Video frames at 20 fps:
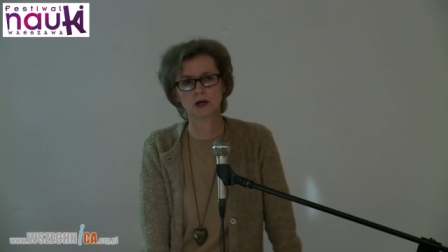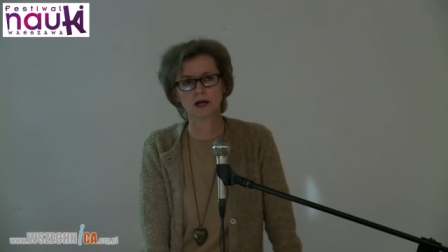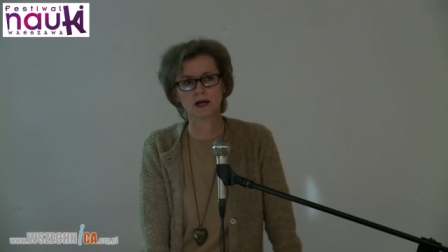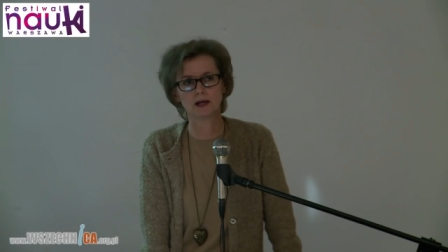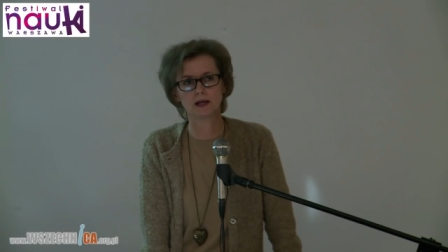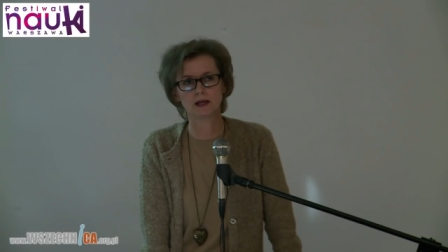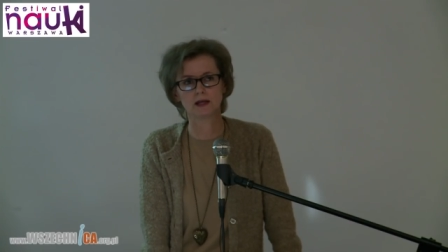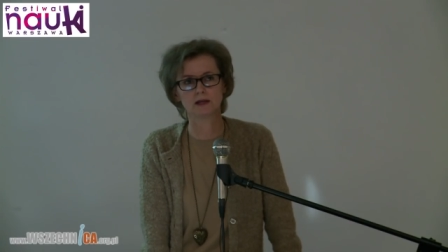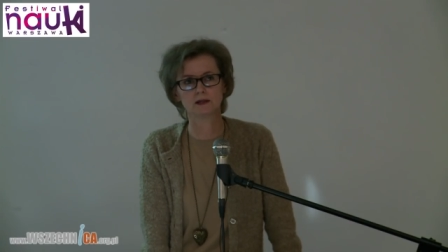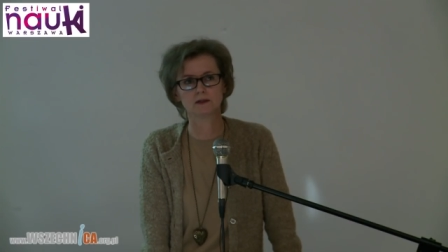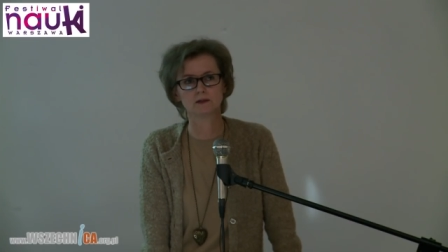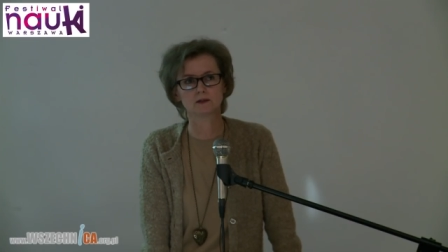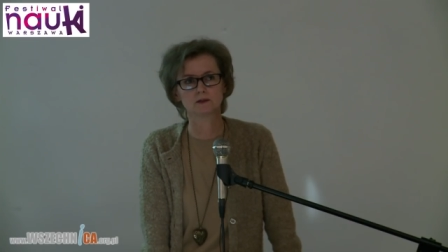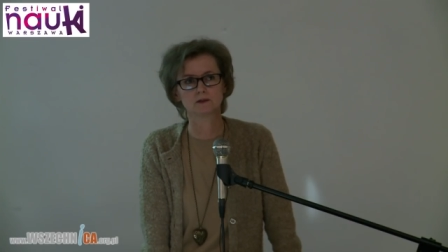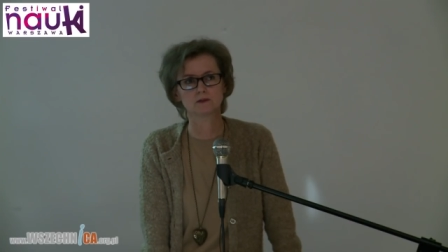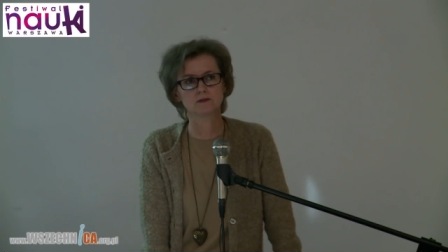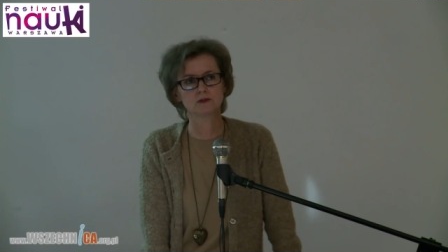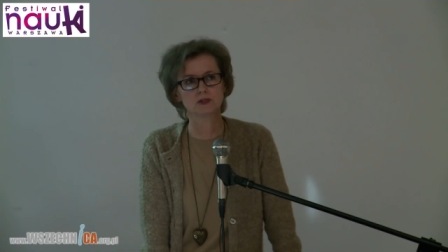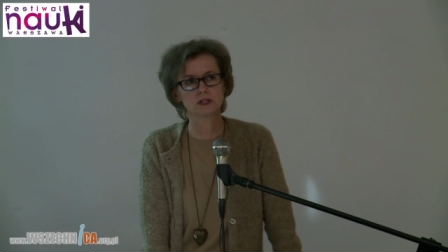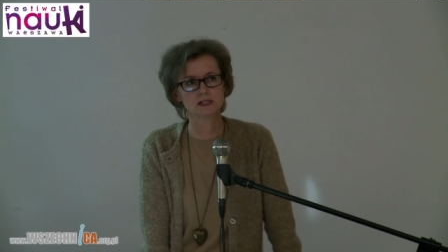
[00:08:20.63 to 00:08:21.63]
ale
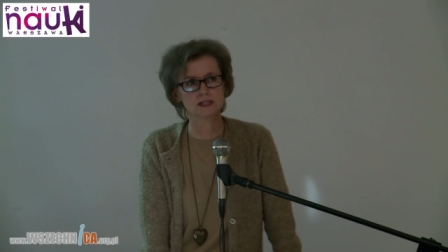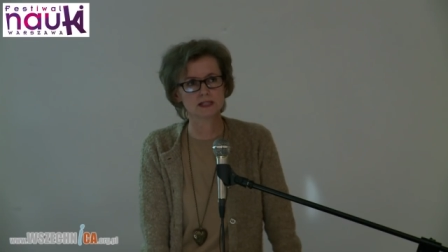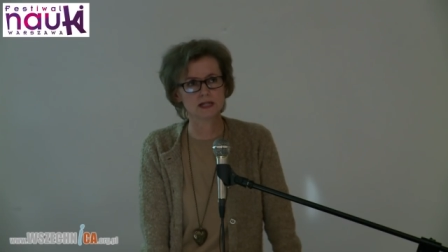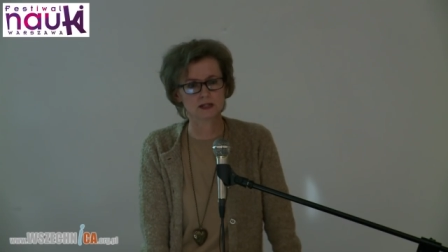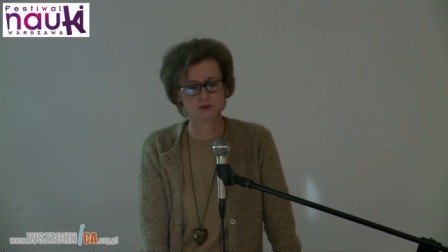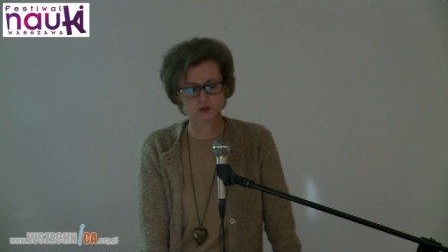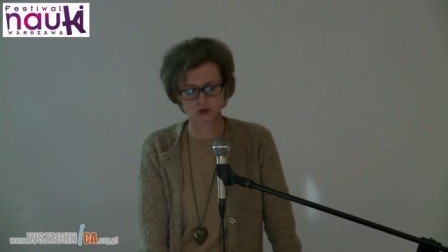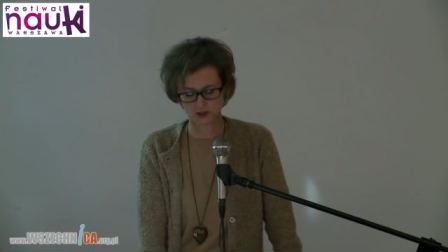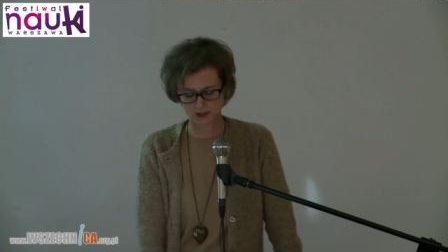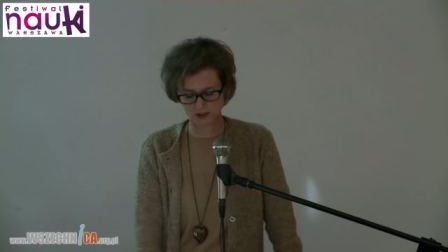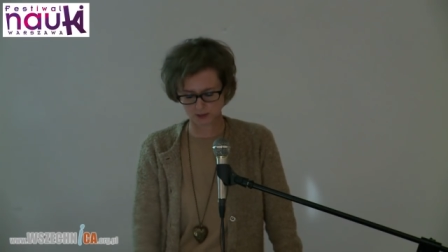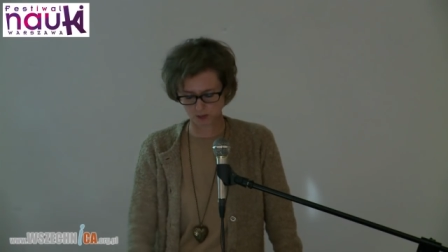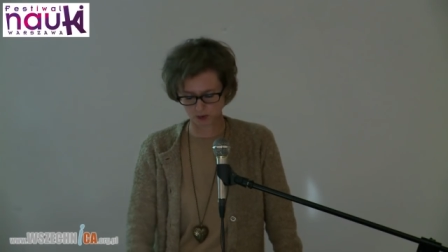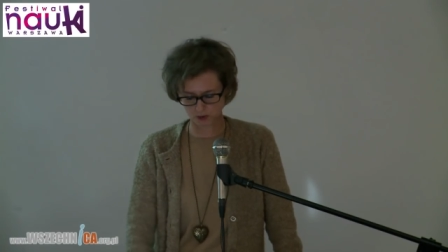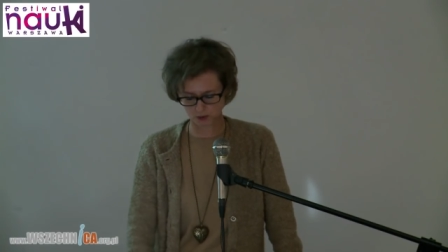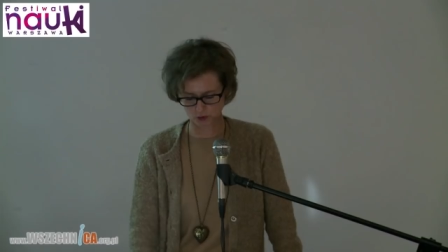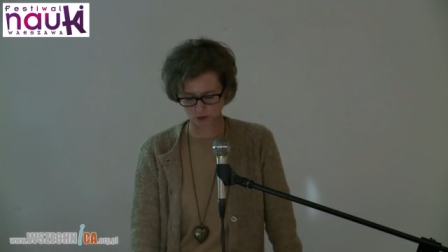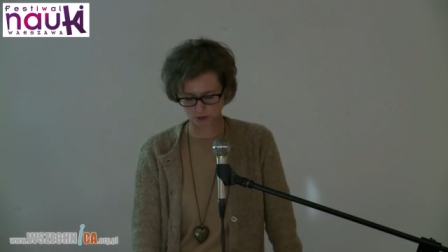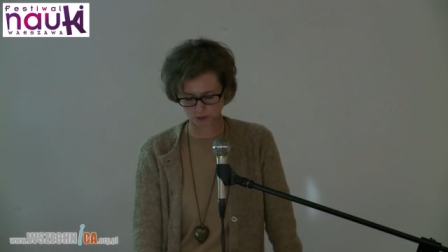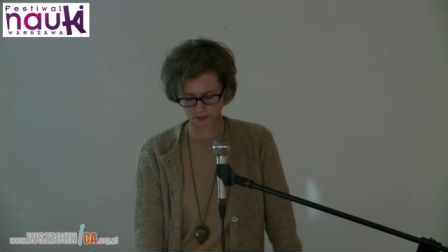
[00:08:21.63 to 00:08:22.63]
w nieznaczny
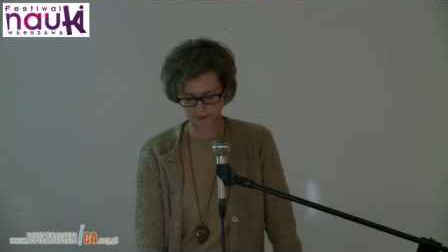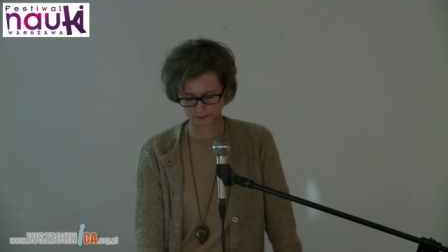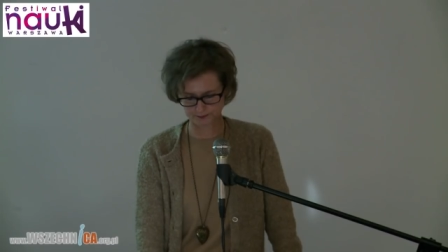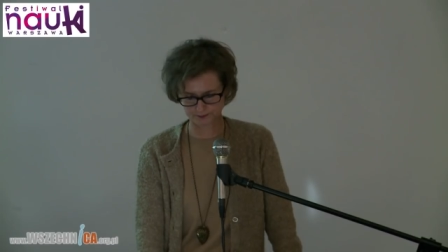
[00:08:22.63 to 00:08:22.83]
sposób.